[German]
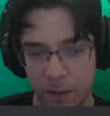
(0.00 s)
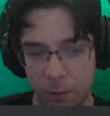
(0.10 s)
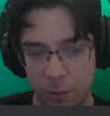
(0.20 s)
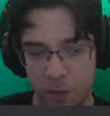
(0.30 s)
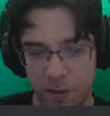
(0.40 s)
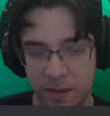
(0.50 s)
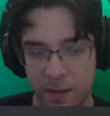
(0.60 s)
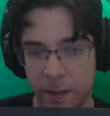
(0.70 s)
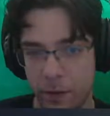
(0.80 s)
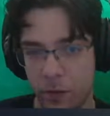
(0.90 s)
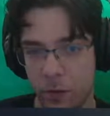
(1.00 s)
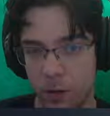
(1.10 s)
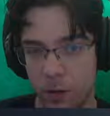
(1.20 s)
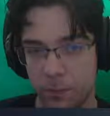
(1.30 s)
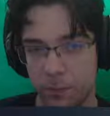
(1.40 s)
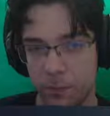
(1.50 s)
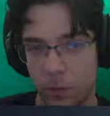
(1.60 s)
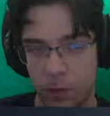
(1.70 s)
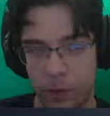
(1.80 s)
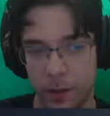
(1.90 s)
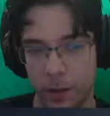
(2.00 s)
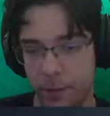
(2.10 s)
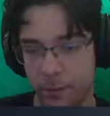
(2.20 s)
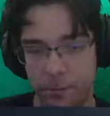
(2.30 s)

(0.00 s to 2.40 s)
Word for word: Plus 10 Hülle. Okay.